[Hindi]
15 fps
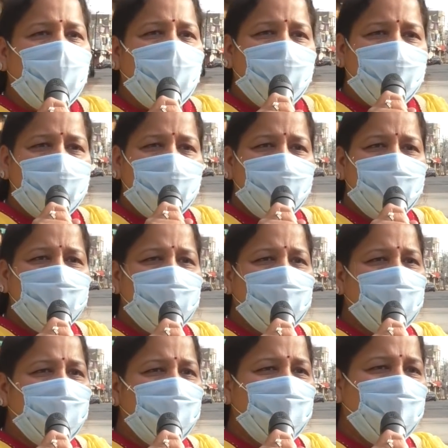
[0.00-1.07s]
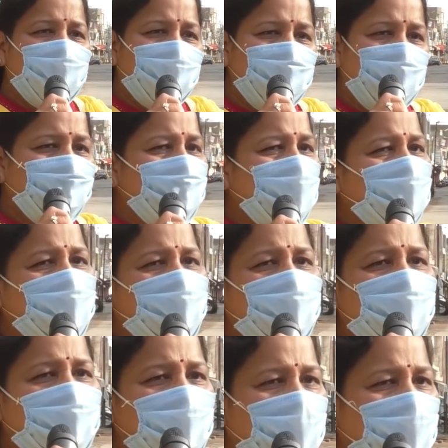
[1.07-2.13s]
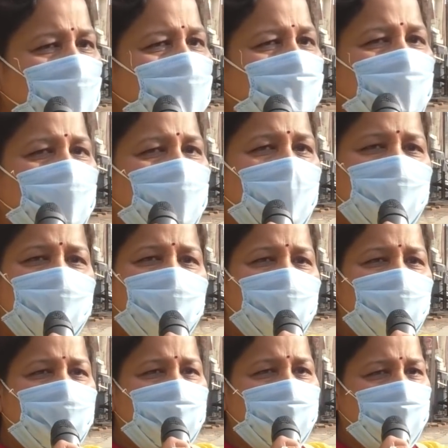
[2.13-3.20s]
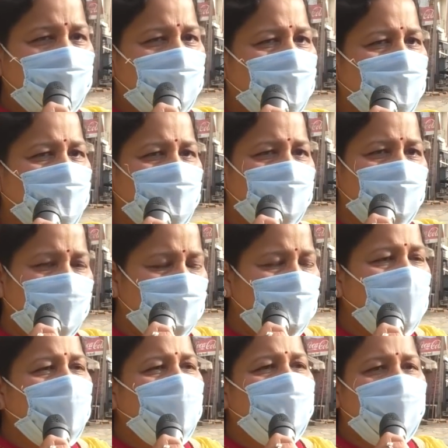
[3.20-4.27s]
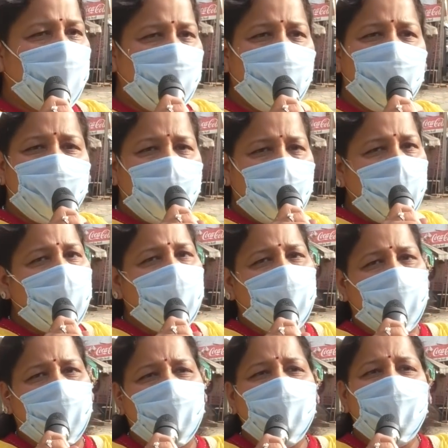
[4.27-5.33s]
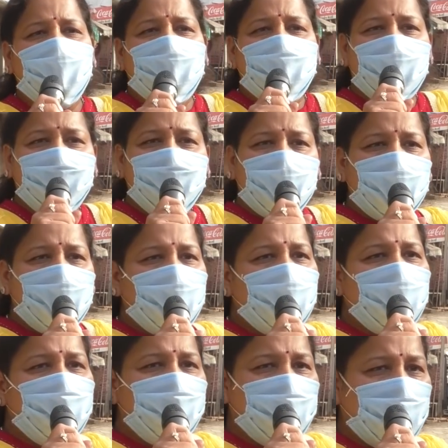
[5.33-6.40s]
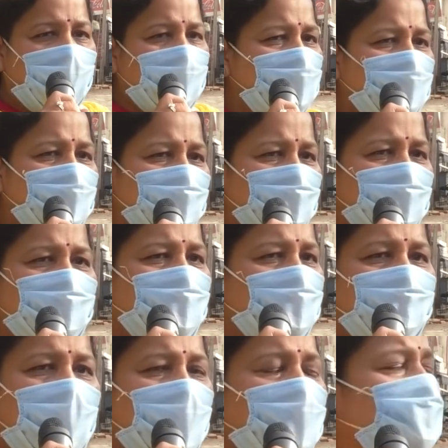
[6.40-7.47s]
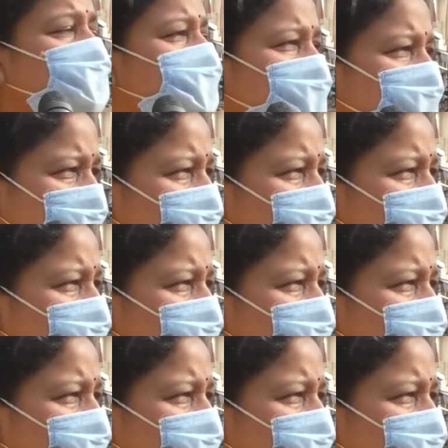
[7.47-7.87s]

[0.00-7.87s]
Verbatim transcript: और जब तक स्थानीय प्रशासन जनता का सहयोग नहीं लेगा तब तक शायद इस बीमारी से